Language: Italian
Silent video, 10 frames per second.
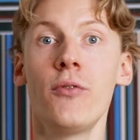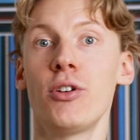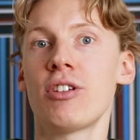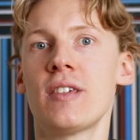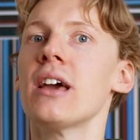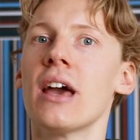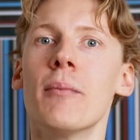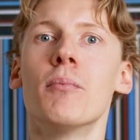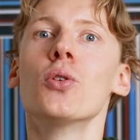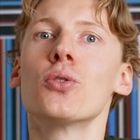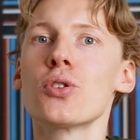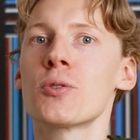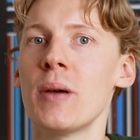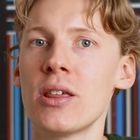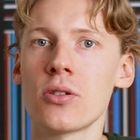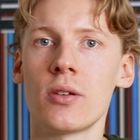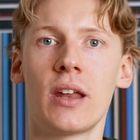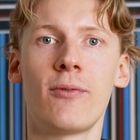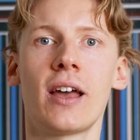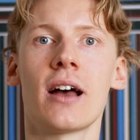fece sì che molto spesso si
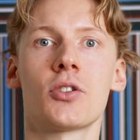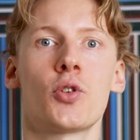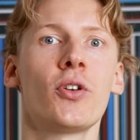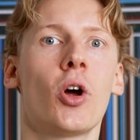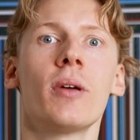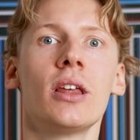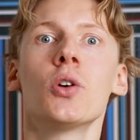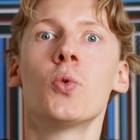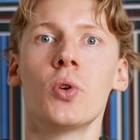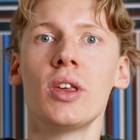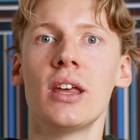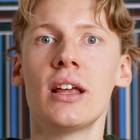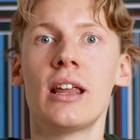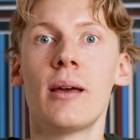verificassero fenomeni in cui